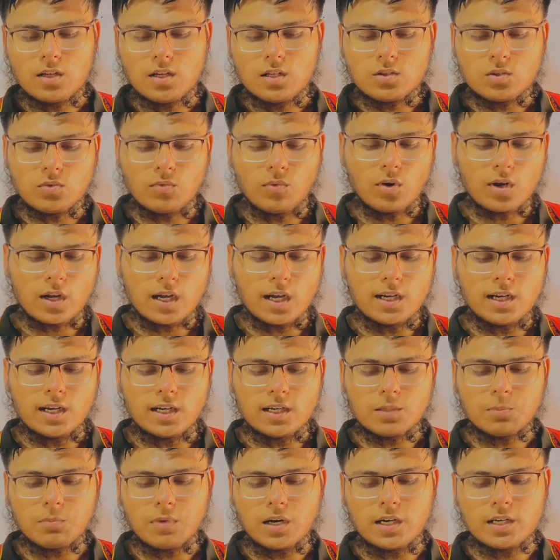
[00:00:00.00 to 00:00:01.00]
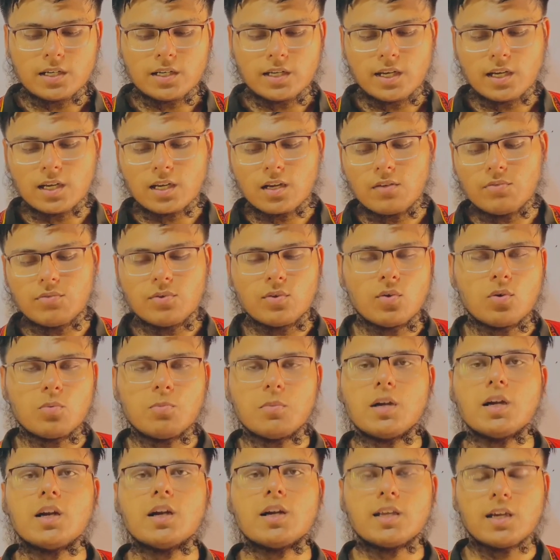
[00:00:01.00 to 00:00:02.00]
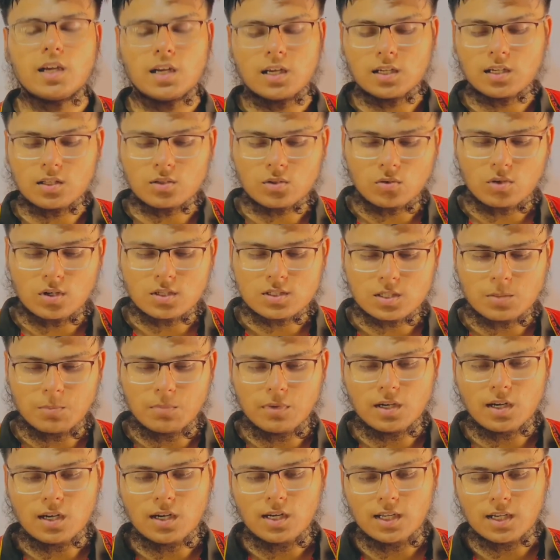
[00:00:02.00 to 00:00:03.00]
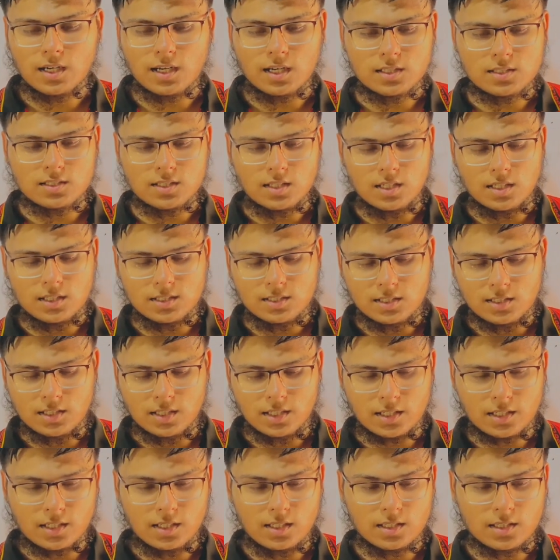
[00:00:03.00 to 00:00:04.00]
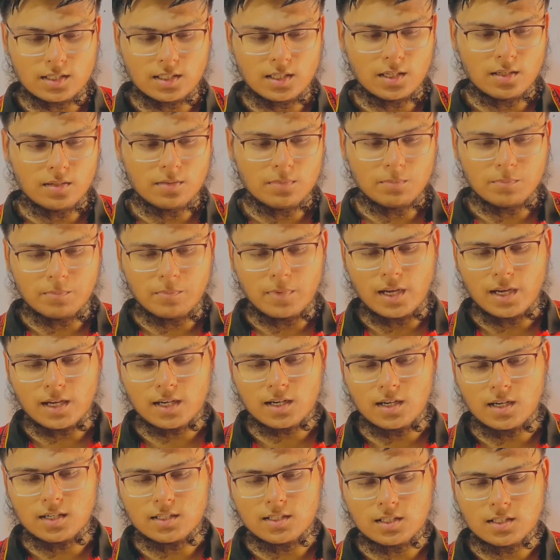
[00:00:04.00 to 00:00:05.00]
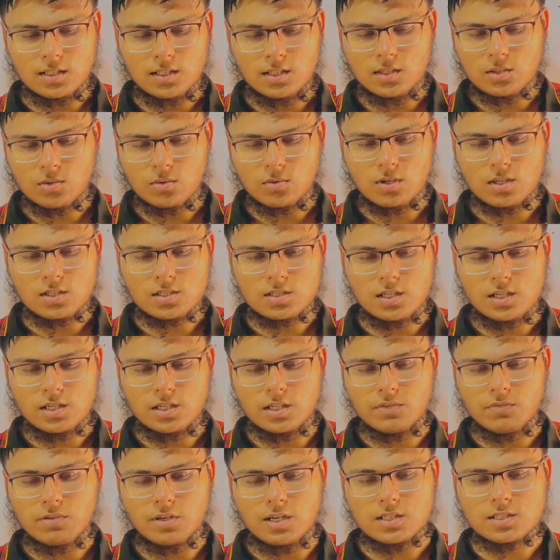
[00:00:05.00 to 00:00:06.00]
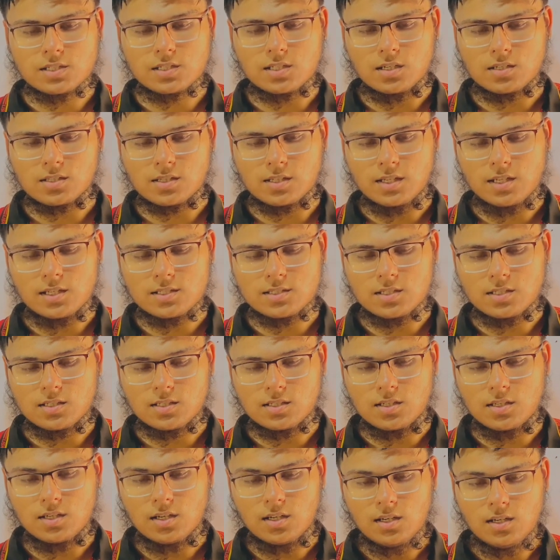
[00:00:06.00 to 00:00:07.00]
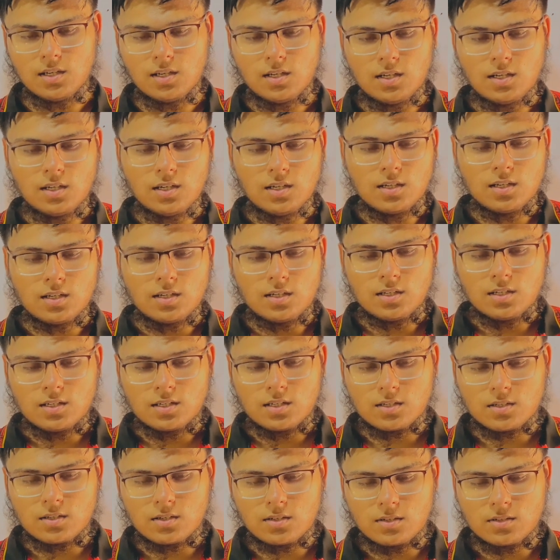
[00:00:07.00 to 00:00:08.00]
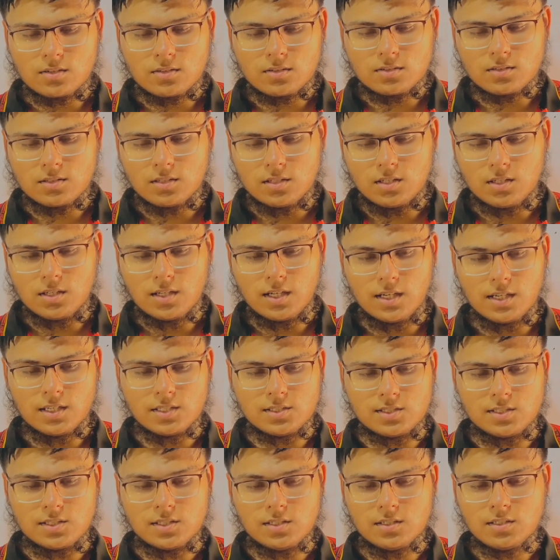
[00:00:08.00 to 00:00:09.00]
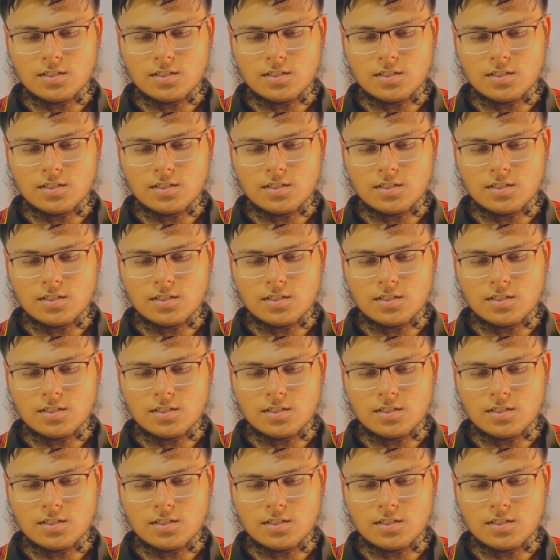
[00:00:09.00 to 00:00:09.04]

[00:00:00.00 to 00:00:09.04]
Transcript: तो वो कह रहा है इट माई टेक अ फ्यू मिनट यानी कि थोड़े से मिनट लेगा चलें जी देख लेते हैं बैक आ जाते हैं थोड़ा सा रिफ़्रेश करते हैं इसे ज़रा लें जी